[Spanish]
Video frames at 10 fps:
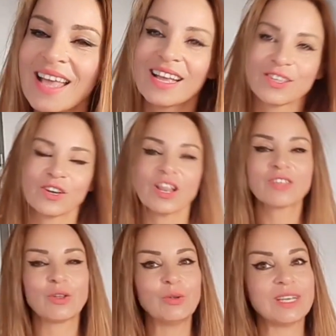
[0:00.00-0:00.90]
que son
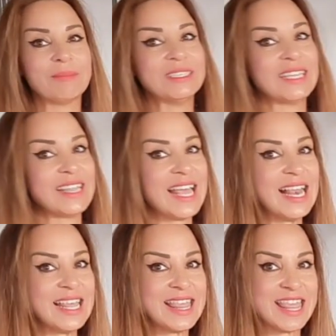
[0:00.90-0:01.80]
absolutamente
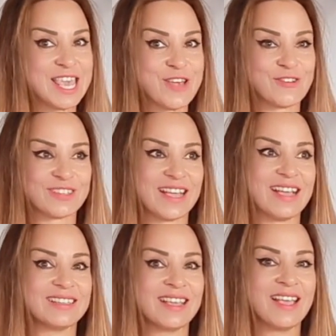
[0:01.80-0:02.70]
deliciosas.